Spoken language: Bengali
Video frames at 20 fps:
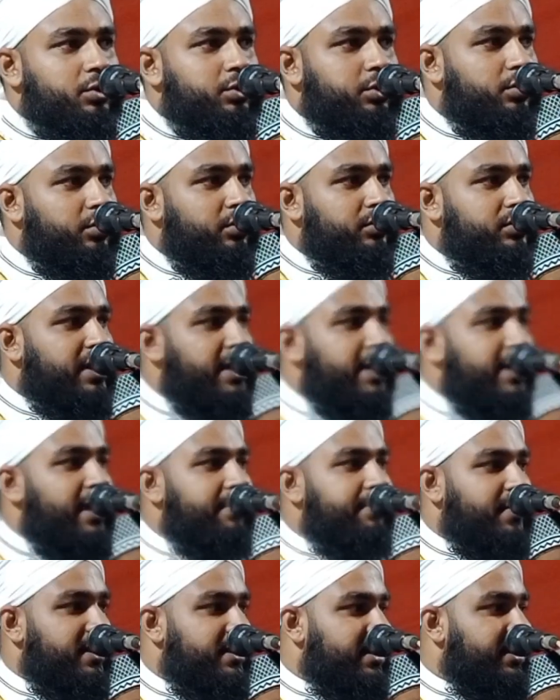শুরুতেই
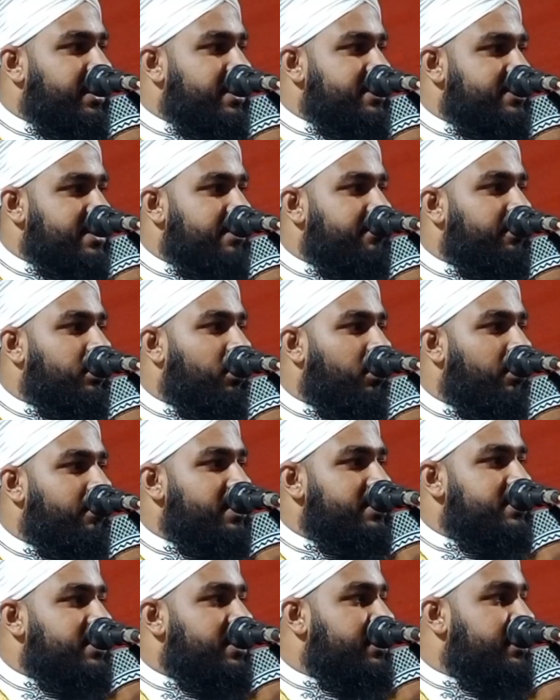আপনাদের কাছে আমি
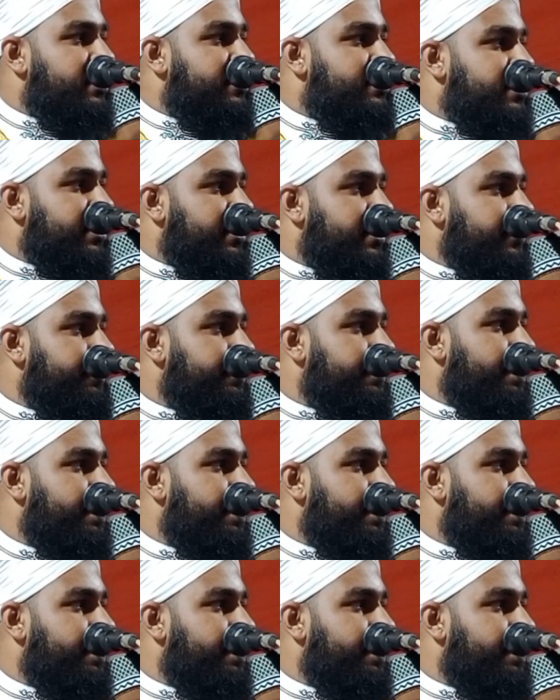ক্ষমা চেয়ে নিচ্ছি